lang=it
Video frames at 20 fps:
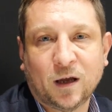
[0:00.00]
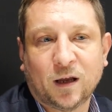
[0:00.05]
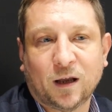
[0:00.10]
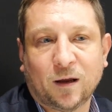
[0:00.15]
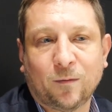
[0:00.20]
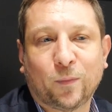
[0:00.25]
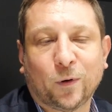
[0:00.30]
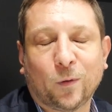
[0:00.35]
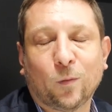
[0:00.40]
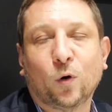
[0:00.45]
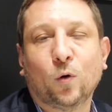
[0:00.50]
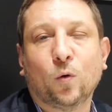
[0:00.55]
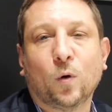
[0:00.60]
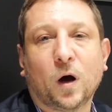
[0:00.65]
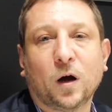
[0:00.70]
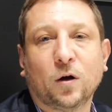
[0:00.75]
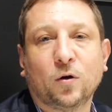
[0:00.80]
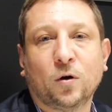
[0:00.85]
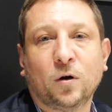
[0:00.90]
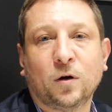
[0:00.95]
In primo
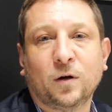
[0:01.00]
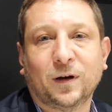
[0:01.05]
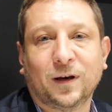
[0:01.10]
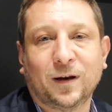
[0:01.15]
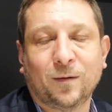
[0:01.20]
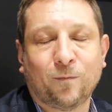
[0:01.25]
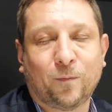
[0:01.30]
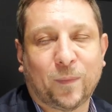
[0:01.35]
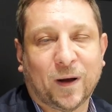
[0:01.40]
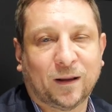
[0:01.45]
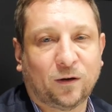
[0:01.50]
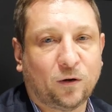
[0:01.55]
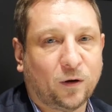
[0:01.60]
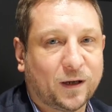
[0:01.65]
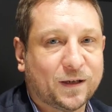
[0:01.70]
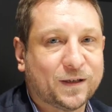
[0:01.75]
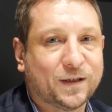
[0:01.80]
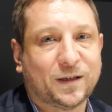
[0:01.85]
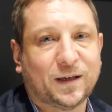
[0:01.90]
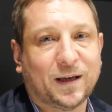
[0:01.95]
luogo l'impatto
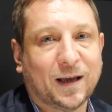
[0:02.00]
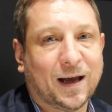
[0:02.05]
che si